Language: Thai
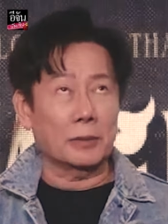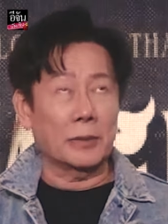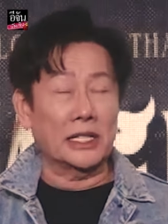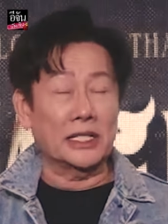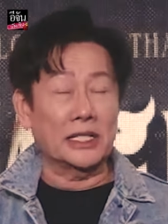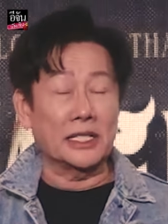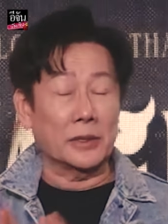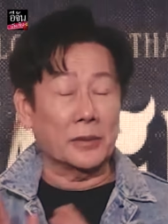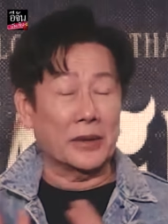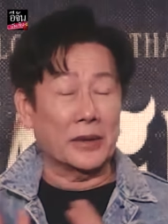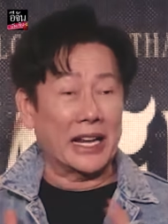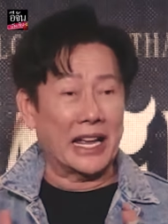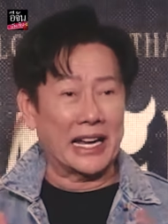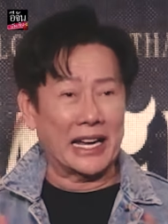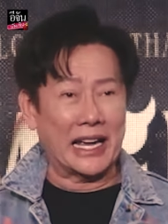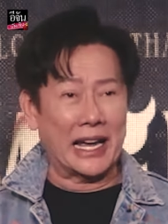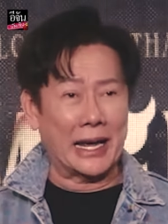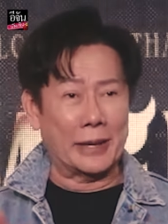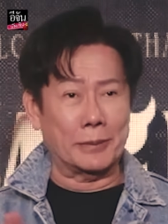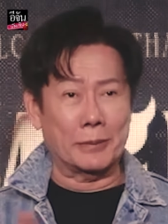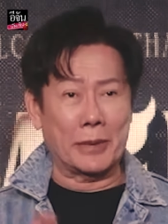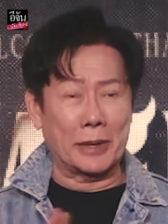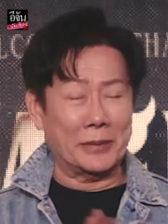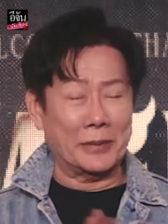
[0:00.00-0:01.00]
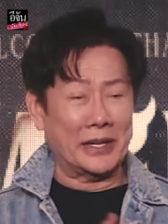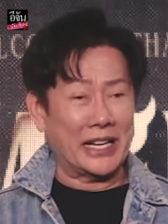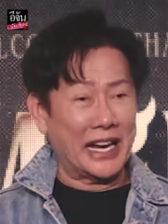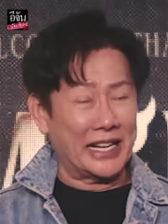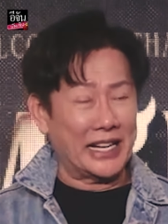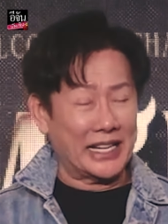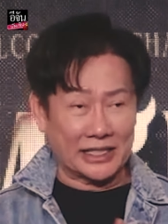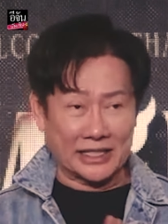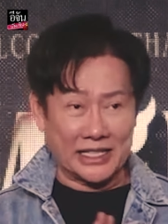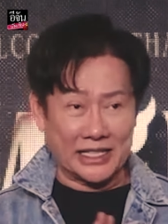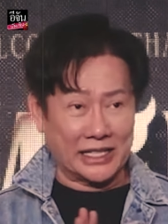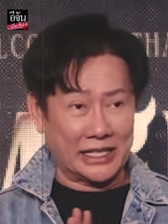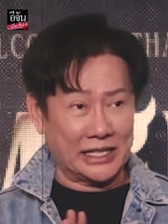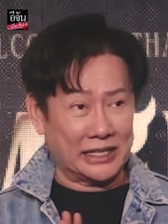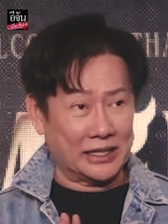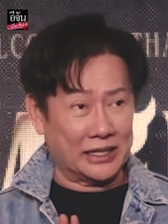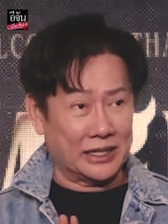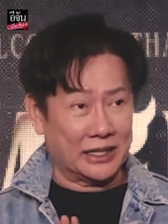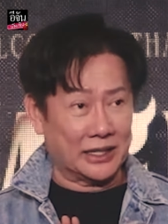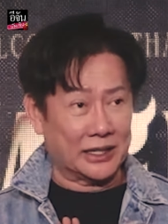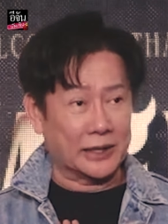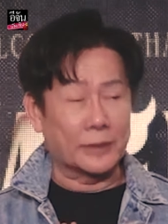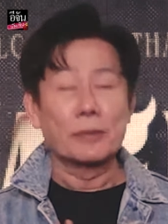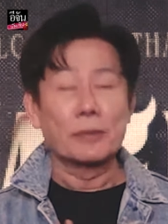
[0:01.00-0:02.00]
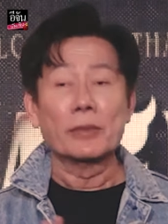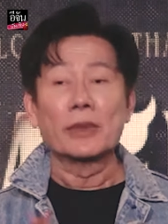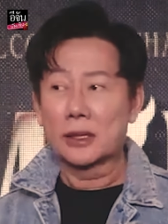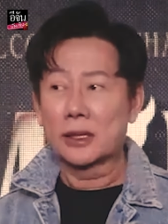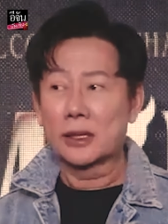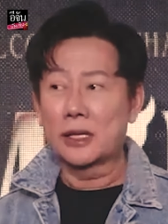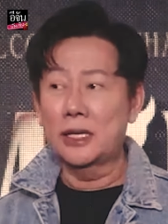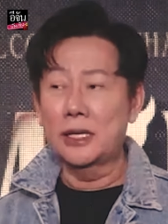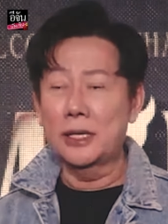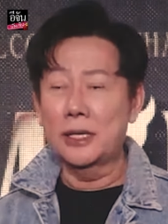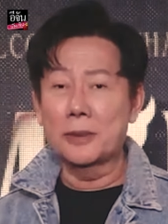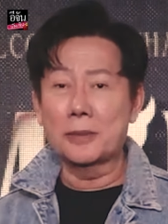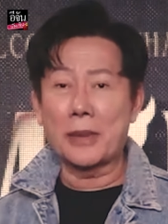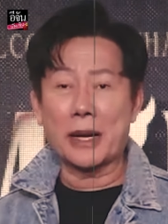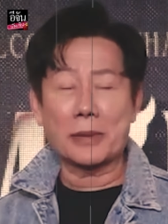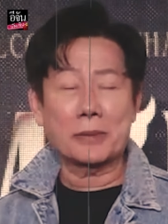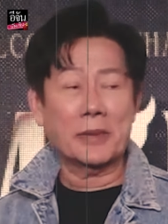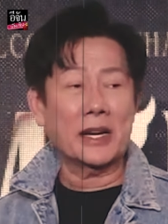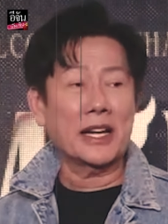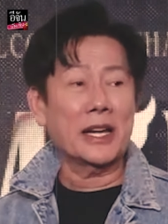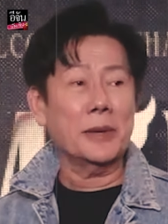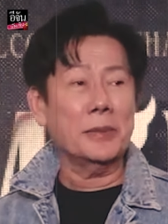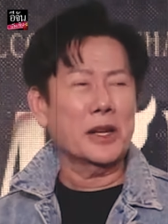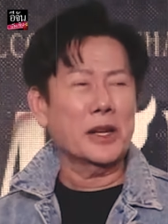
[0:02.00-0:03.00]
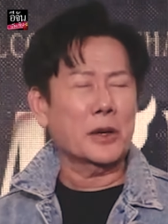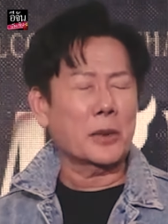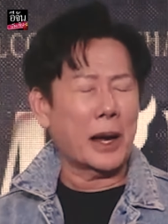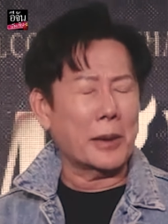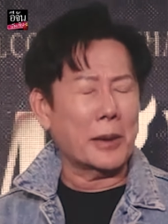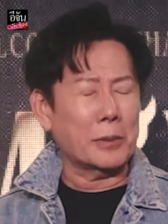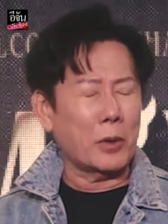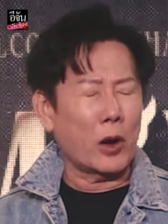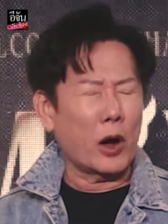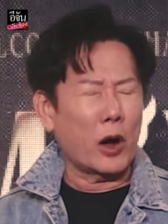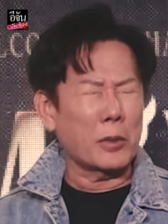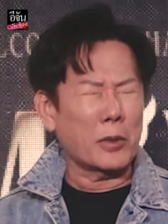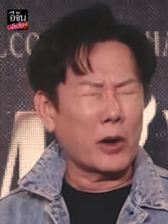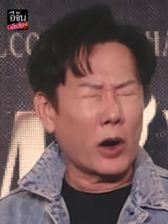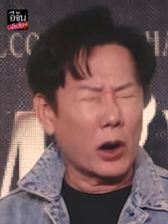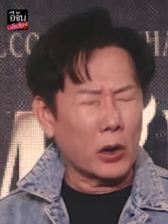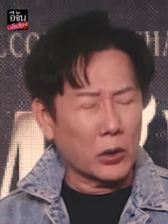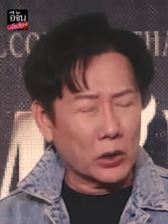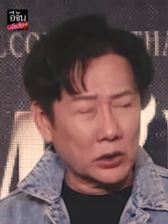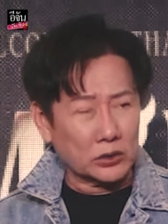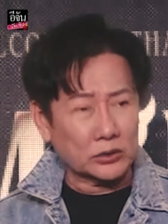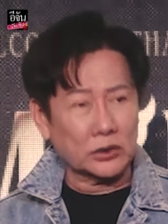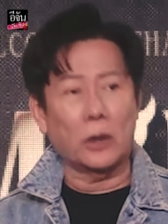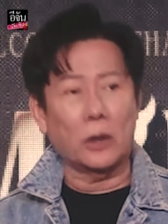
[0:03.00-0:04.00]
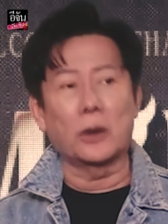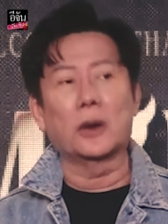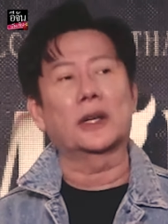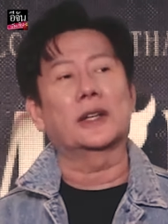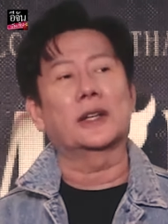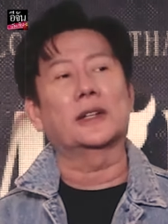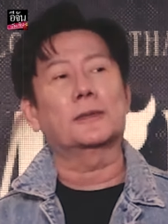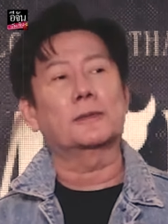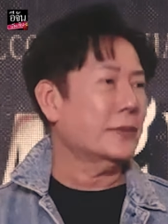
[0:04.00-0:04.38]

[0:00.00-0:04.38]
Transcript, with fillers: มันถึงเวลางานมันไม่ได้อย่างที่คิดเลยคือมันไม่ได้มีความพร้อมก็อดทน